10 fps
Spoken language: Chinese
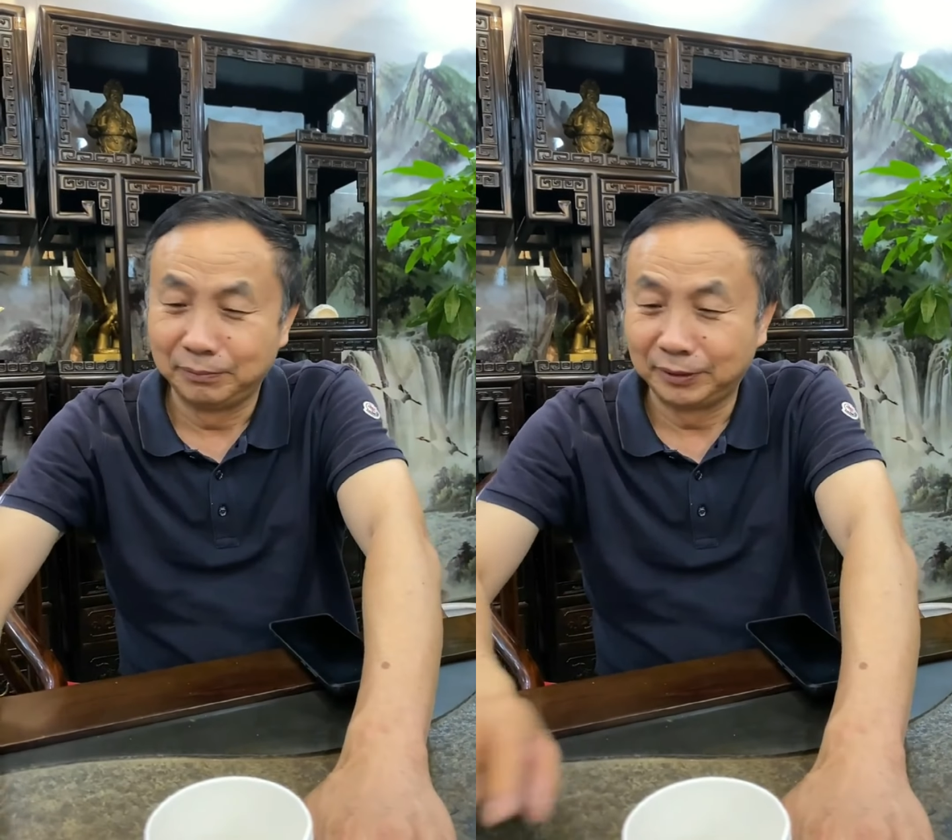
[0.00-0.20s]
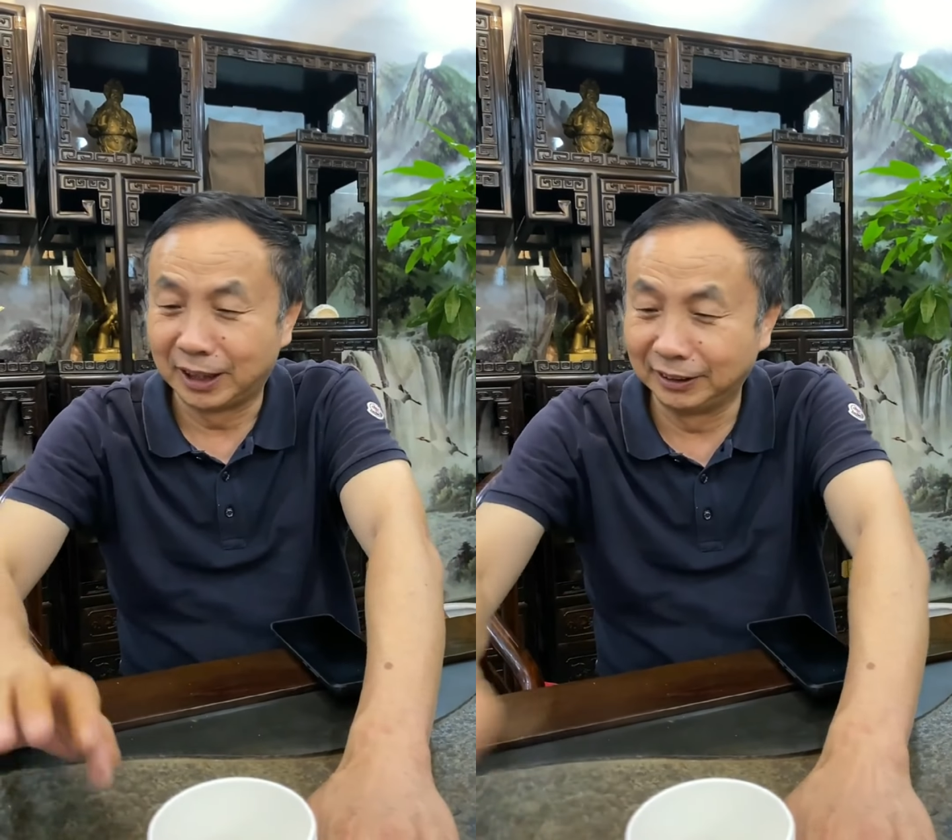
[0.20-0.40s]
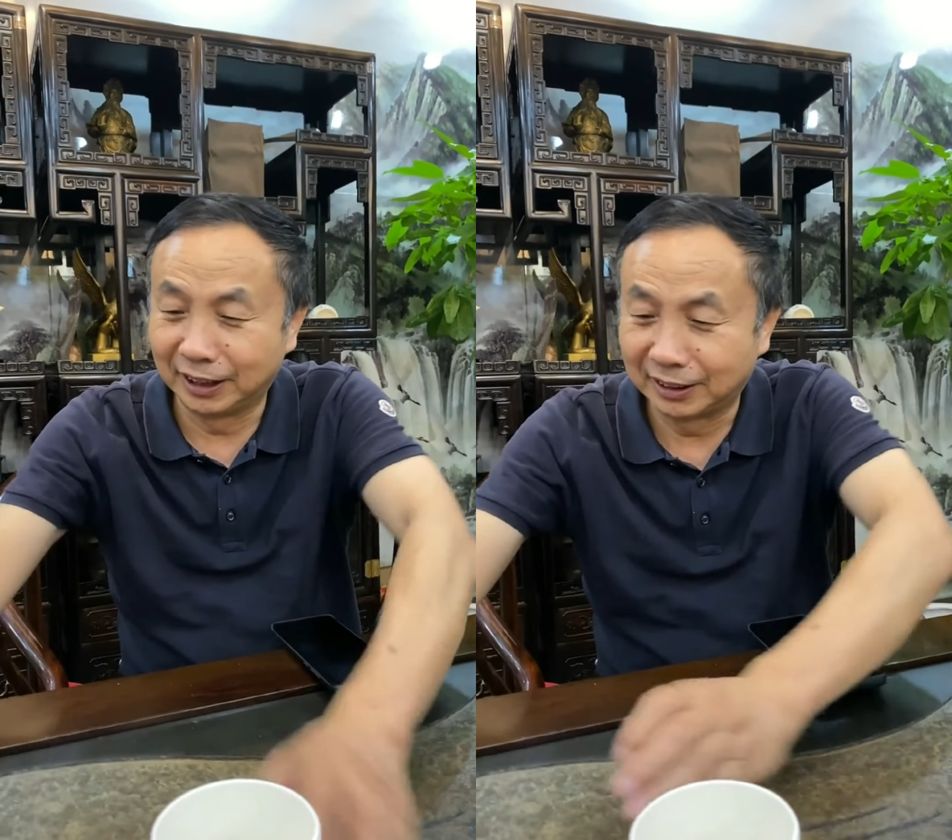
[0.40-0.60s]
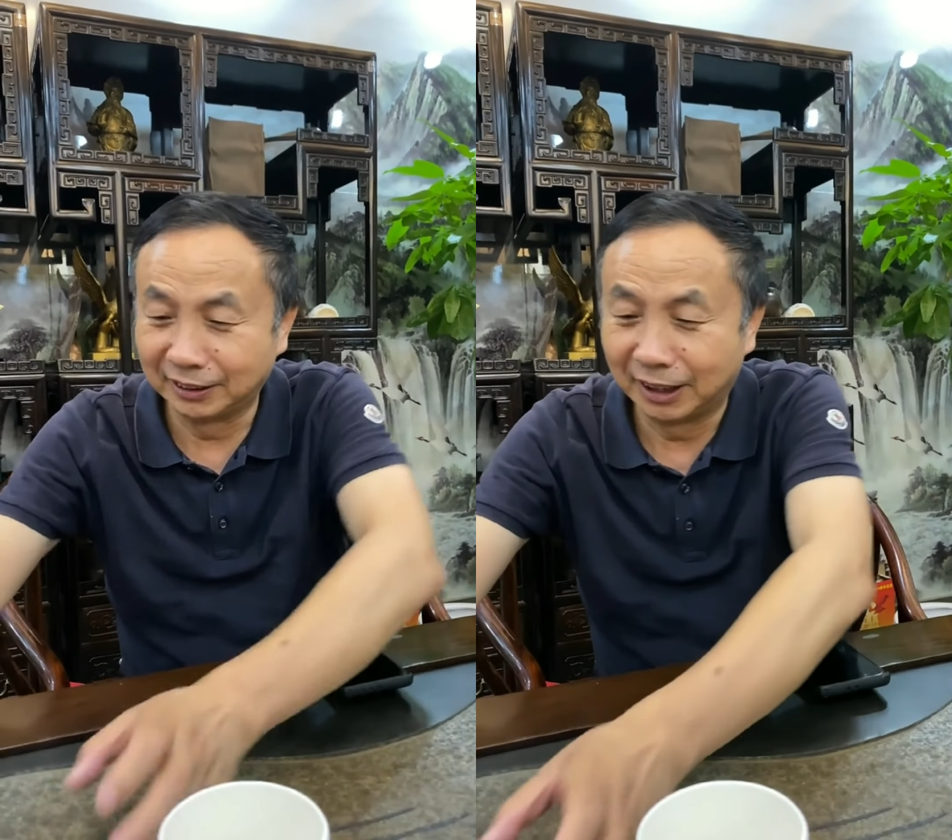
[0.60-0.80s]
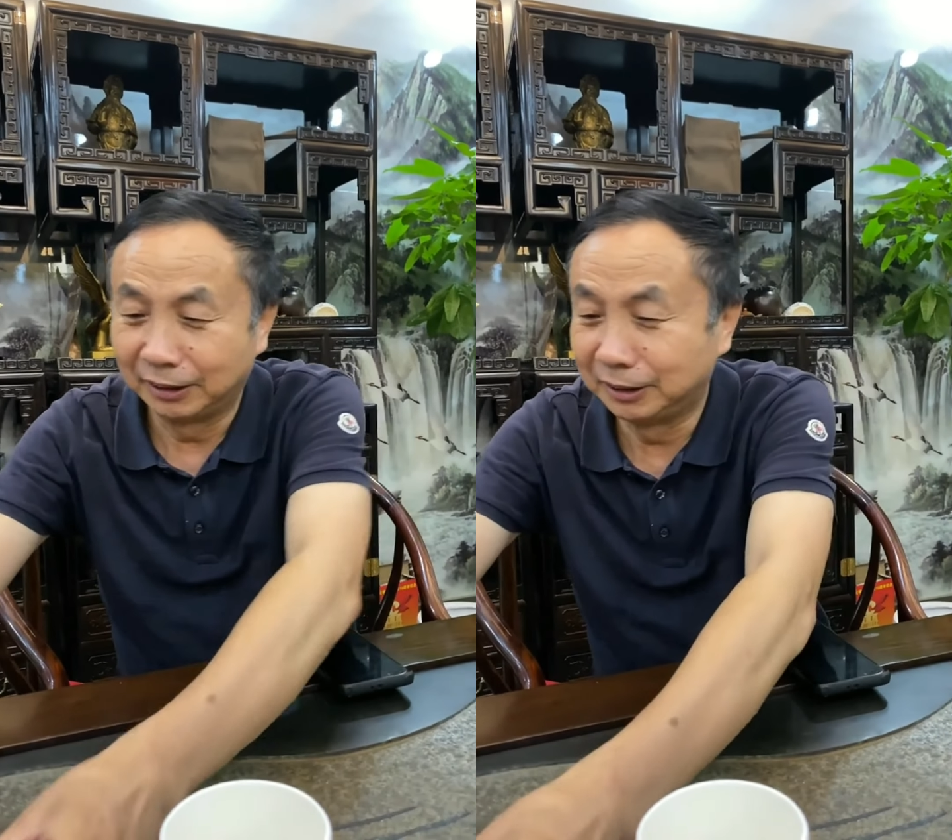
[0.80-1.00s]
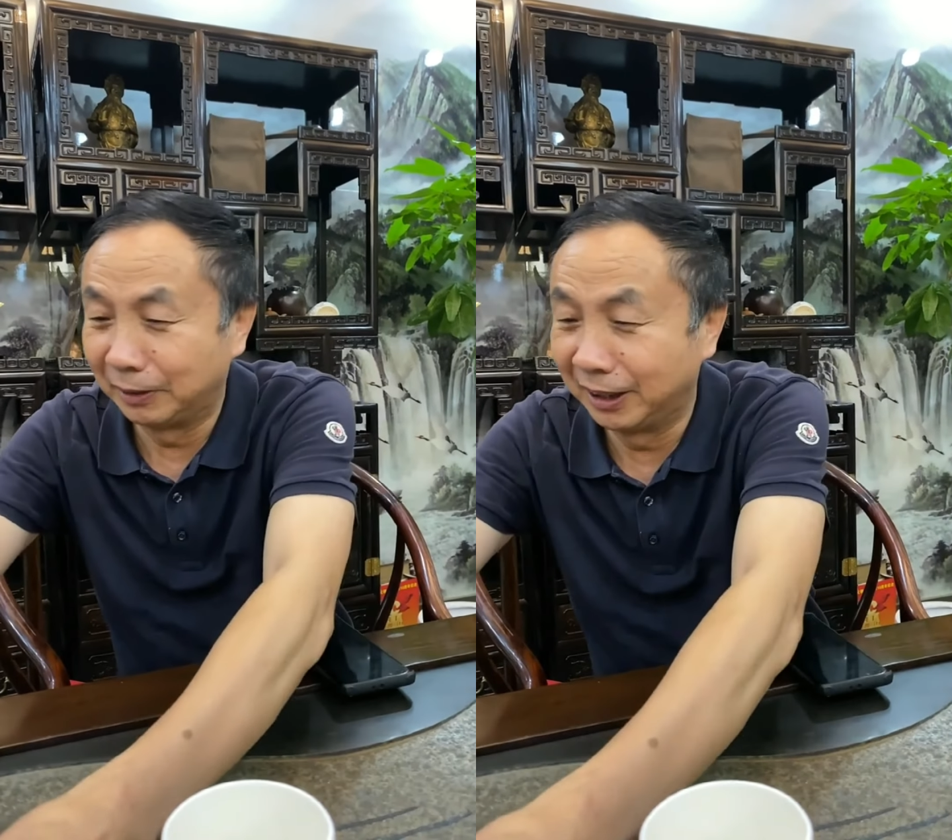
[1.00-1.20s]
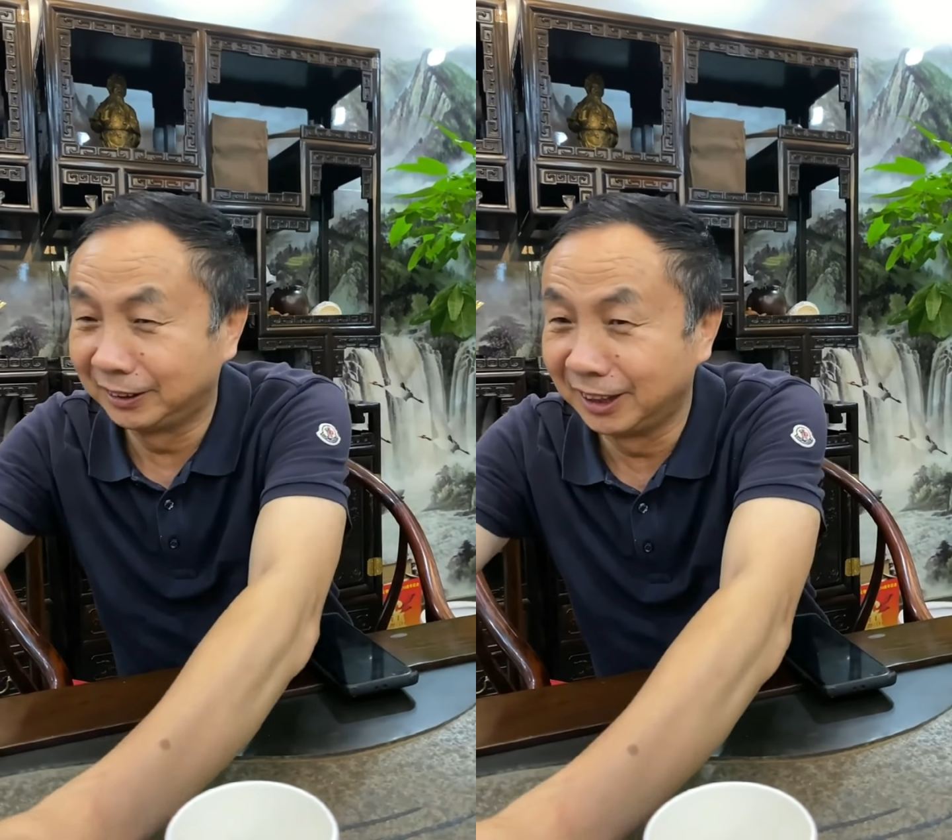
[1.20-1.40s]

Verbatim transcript: 谈价谈价，只把那这